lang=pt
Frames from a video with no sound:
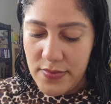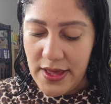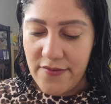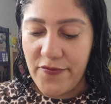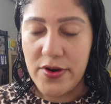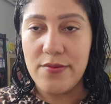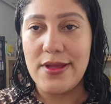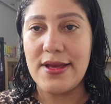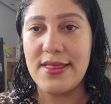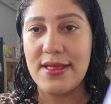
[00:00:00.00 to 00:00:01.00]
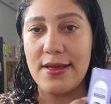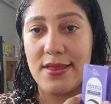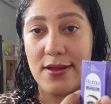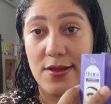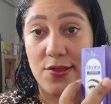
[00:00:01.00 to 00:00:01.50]
É, foram três
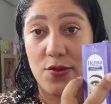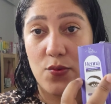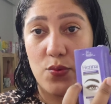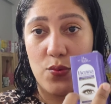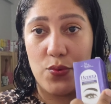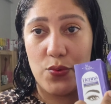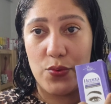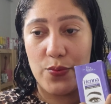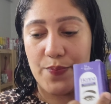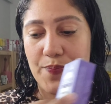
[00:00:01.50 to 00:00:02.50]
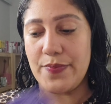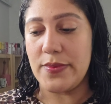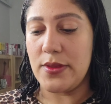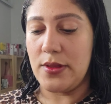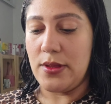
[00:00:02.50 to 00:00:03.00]
castanho escuro.
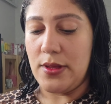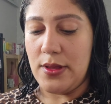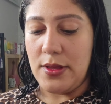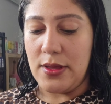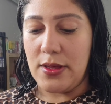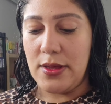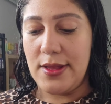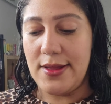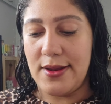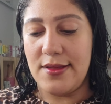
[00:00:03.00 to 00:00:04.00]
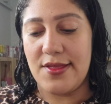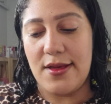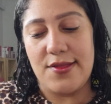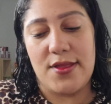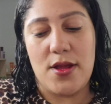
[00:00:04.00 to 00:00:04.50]
E três
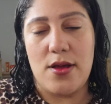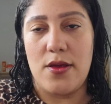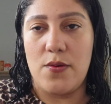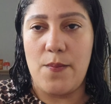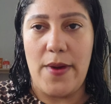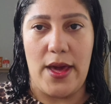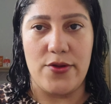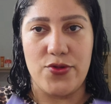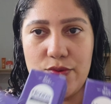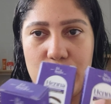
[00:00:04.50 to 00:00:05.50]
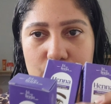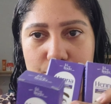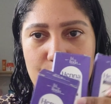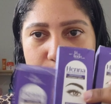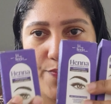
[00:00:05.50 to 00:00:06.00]
castanho médio.
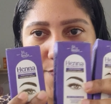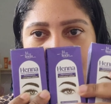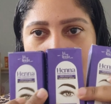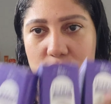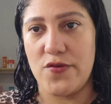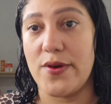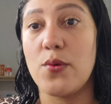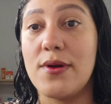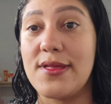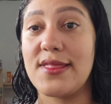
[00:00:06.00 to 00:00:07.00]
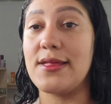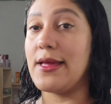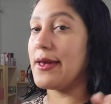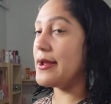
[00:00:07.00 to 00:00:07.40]
Deixa eu ver quantas que tem